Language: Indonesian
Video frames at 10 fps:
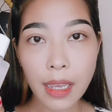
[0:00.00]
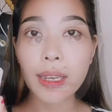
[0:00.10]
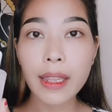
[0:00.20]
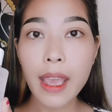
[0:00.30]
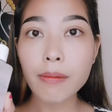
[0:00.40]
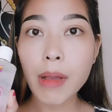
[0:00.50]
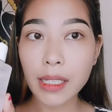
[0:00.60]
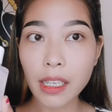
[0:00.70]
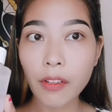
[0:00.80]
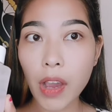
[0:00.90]
ini yang
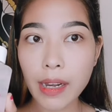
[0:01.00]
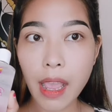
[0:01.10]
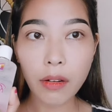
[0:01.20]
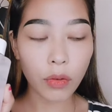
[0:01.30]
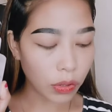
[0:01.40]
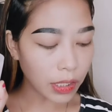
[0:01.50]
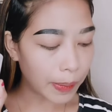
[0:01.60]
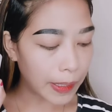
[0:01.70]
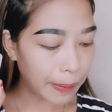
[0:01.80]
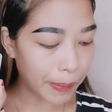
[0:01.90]
masih varian rose
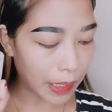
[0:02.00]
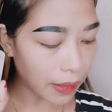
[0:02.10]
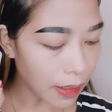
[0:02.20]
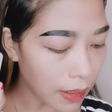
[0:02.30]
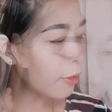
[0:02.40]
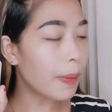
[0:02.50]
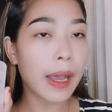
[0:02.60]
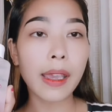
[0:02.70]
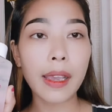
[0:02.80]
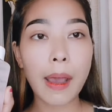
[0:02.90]
teman-teman aku
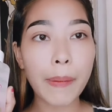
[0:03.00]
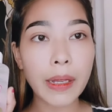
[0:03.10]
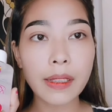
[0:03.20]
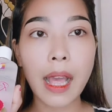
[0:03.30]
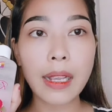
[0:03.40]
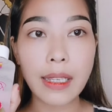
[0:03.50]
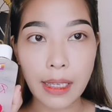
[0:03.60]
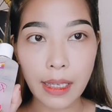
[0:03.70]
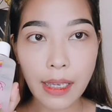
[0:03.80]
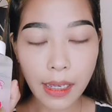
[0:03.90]
pakai kapas
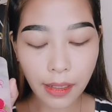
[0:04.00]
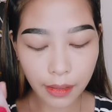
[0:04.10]
lagi